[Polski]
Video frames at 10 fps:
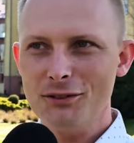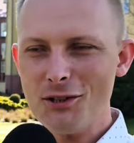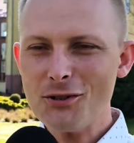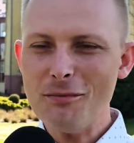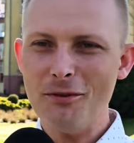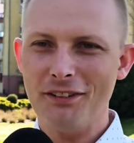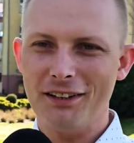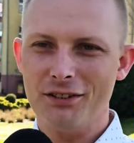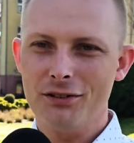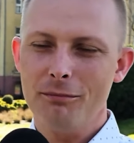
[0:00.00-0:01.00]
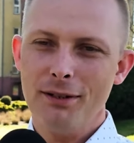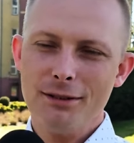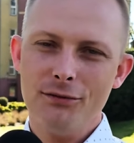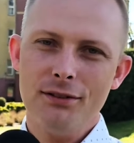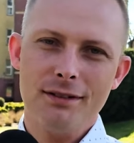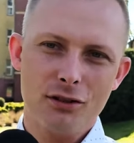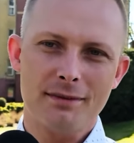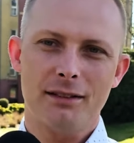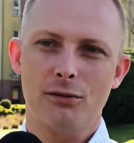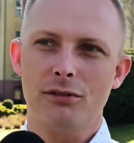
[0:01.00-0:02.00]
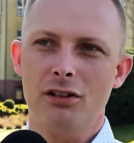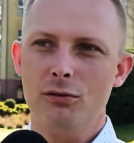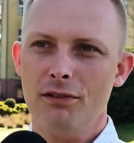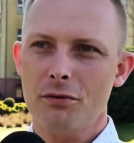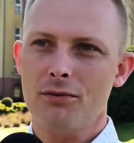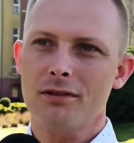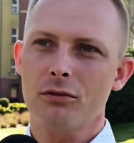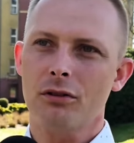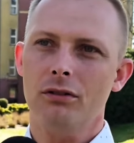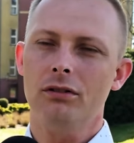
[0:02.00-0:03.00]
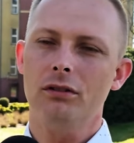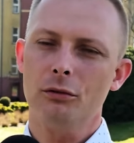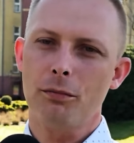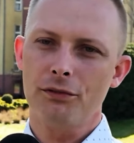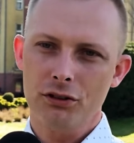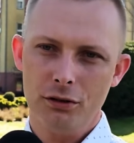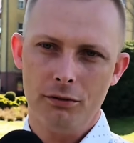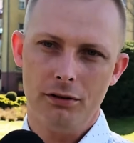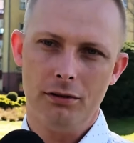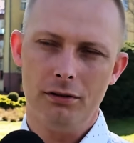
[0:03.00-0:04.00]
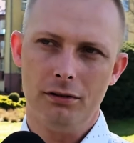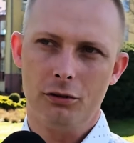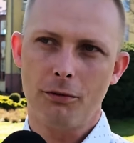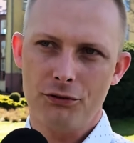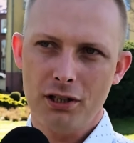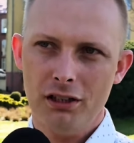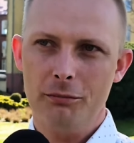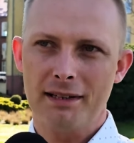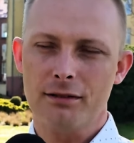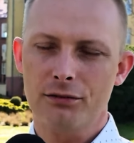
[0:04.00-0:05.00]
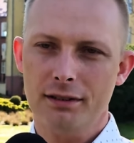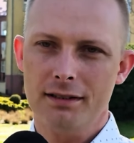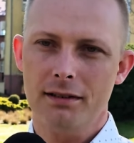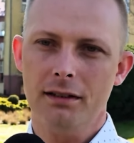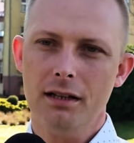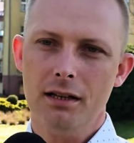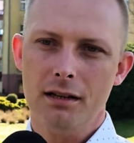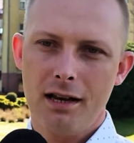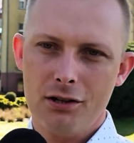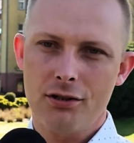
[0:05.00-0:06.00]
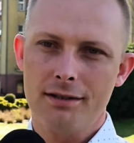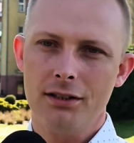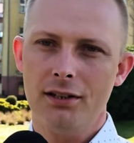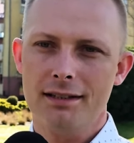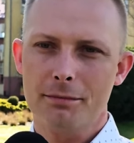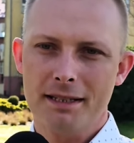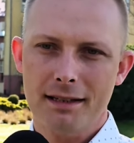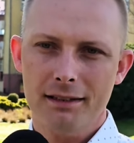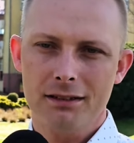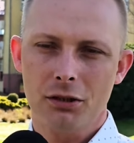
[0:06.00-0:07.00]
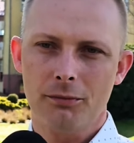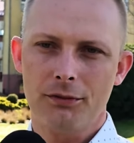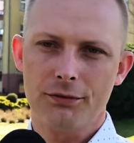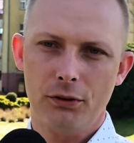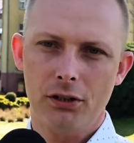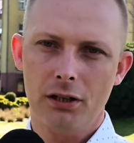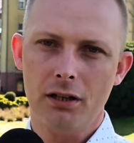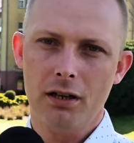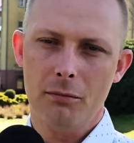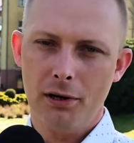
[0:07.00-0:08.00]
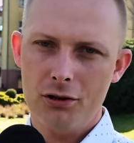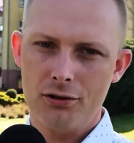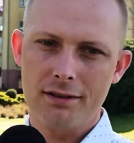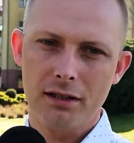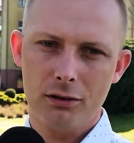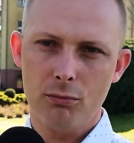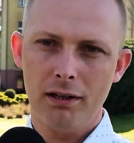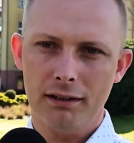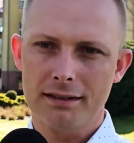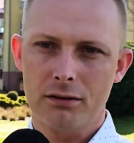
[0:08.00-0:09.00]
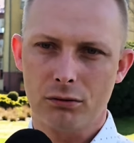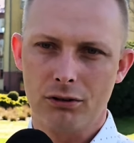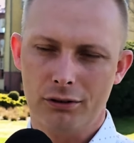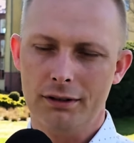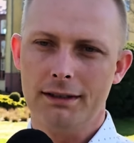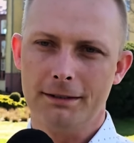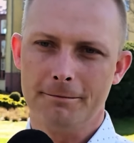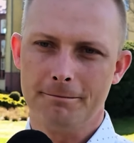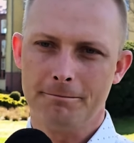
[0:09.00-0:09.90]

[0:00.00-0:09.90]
Ciężko powiedzieć. Pracownicy są zatrudnieni. Uważam, że są to y, odpowiedni, y, odpowiedzialni pracownicy. Każdy z nich jest specjalistą w swojej branży z tych aktualnie zatrudnionych.